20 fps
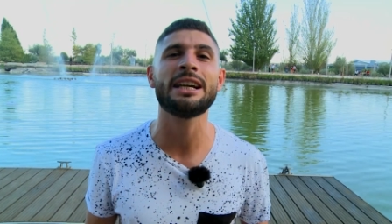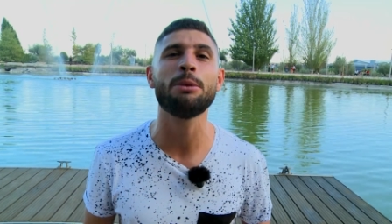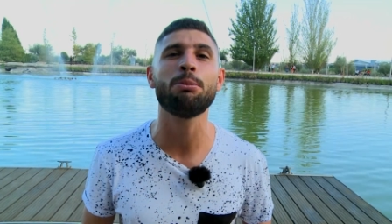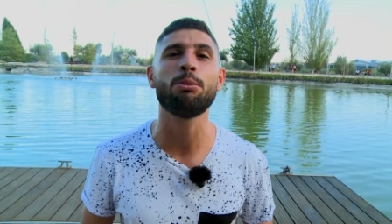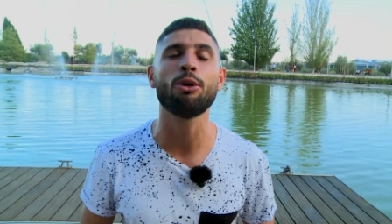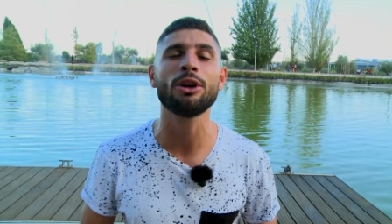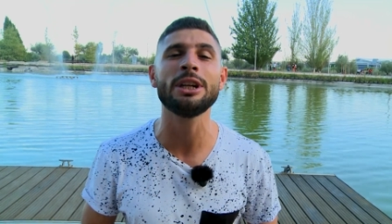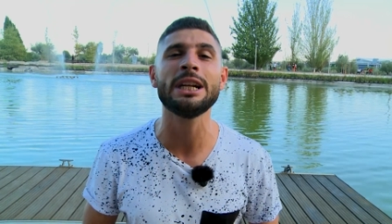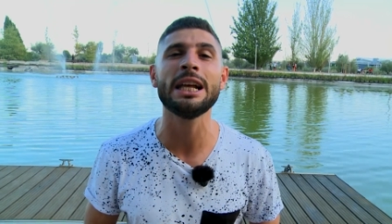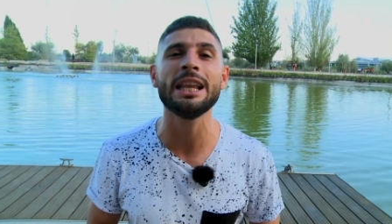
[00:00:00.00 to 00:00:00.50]
que
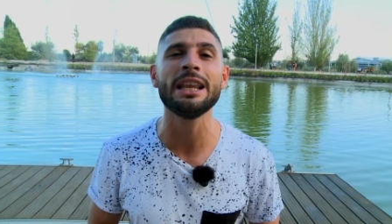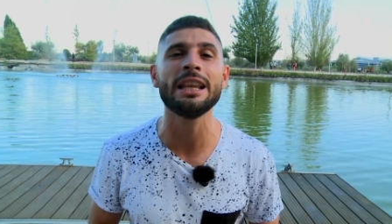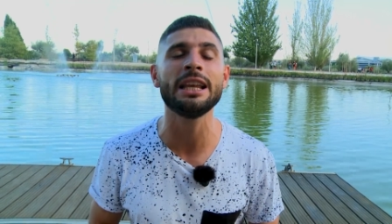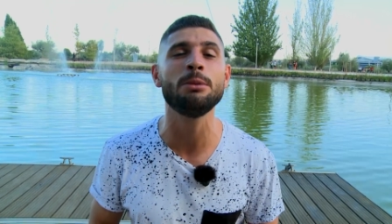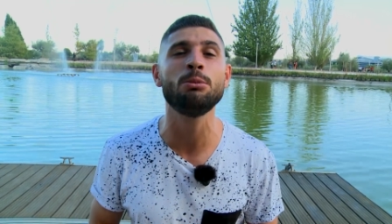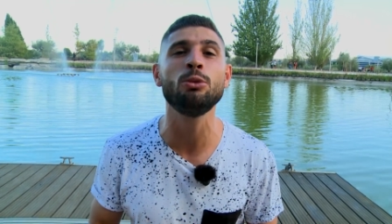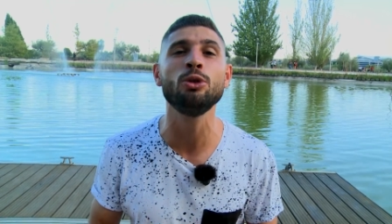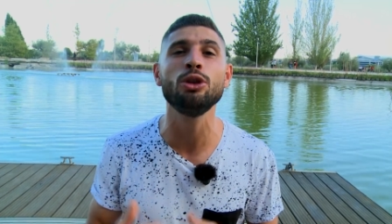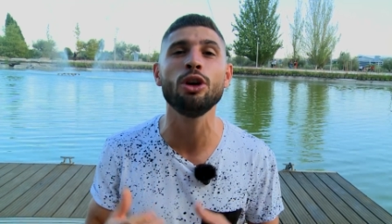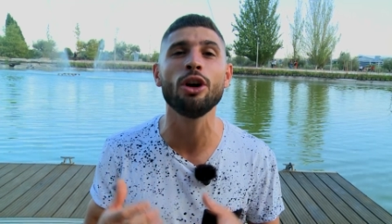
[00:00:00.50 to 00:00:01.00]
por nada
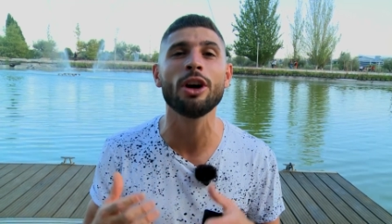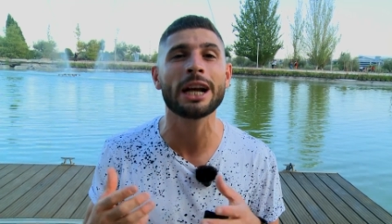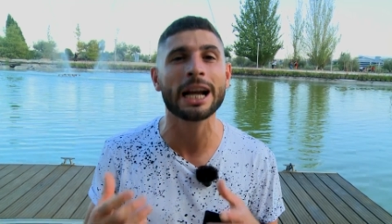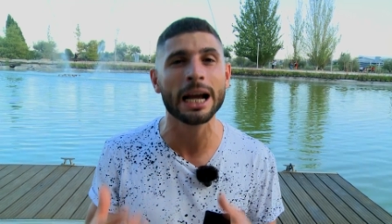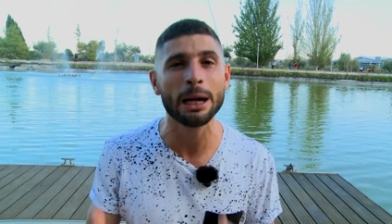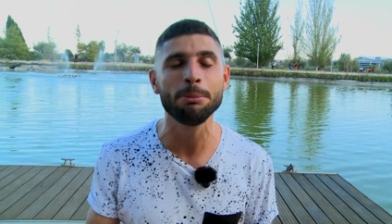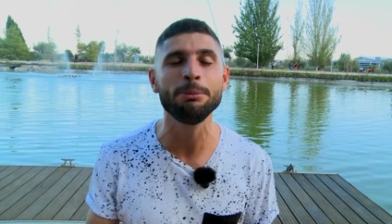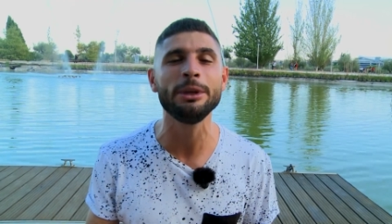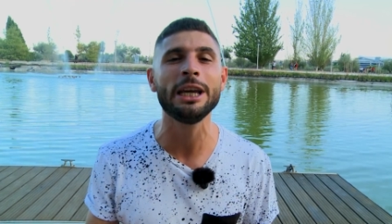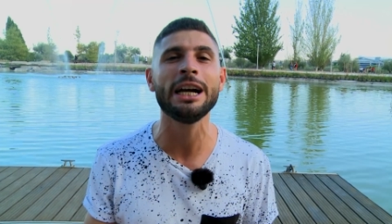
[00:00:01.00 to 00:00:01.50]
del mundo
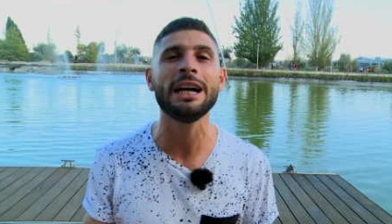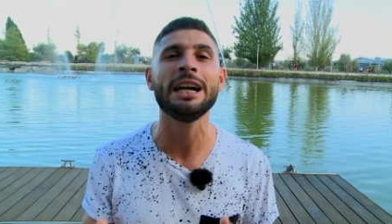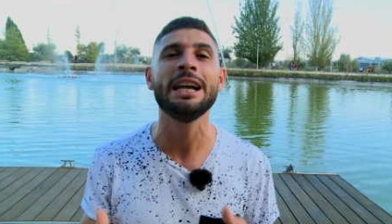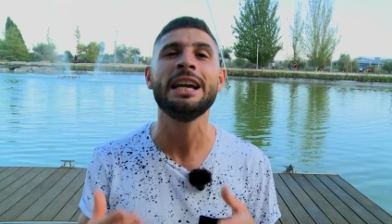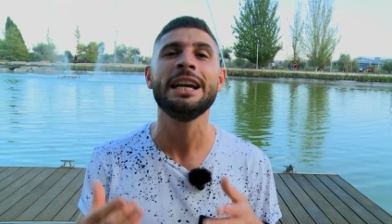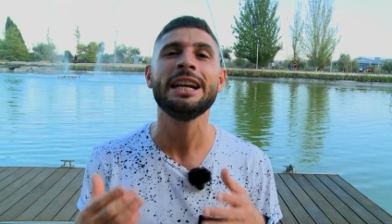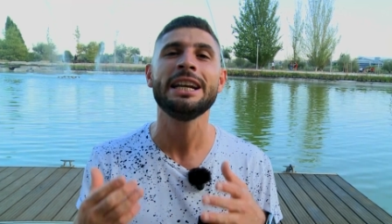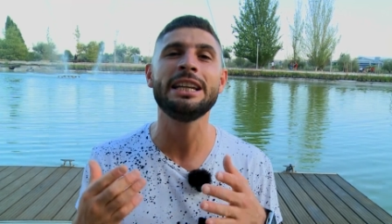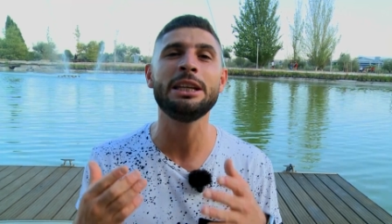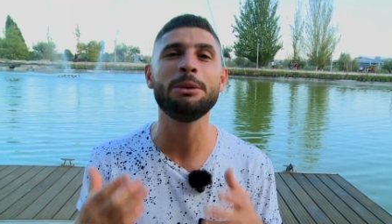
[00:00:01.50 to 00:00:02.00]
cambian
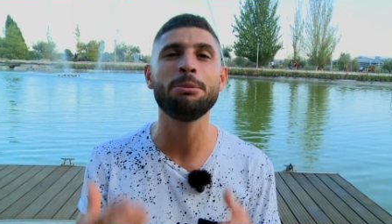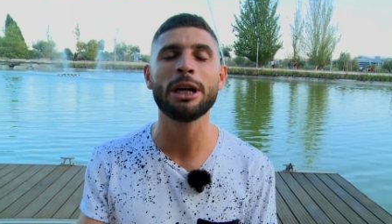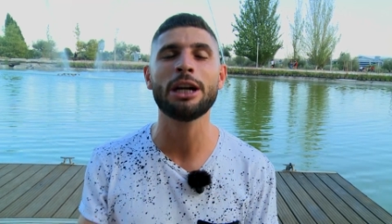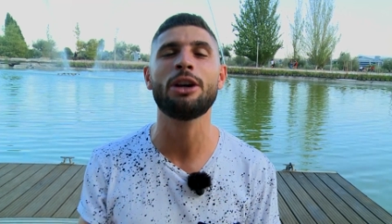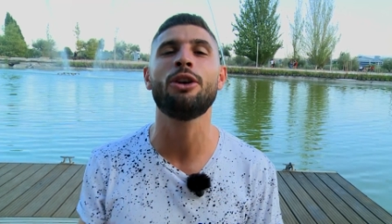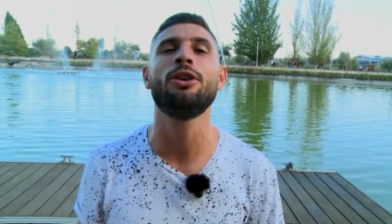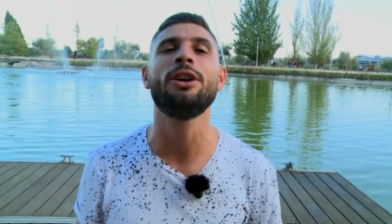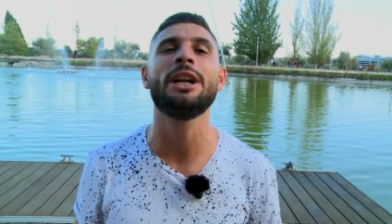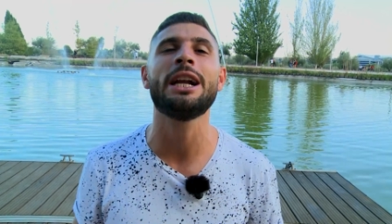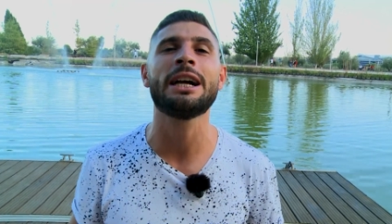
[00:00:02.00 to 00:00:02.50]
ni
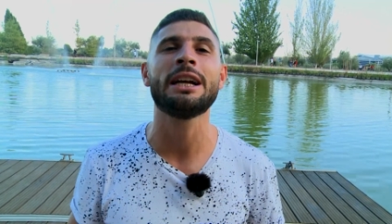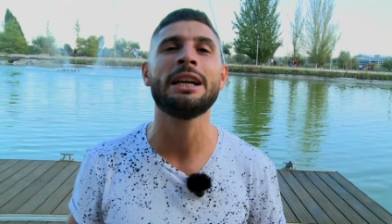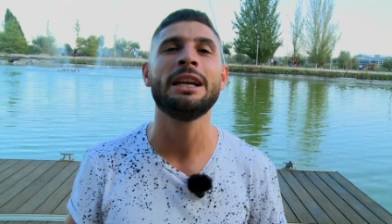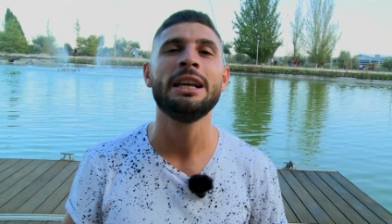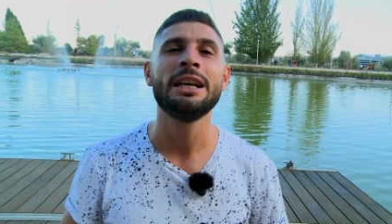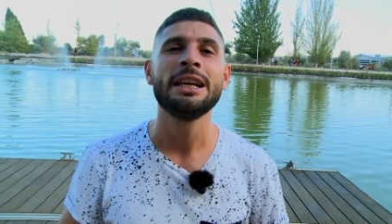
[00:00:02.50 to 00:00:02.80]
mejoran.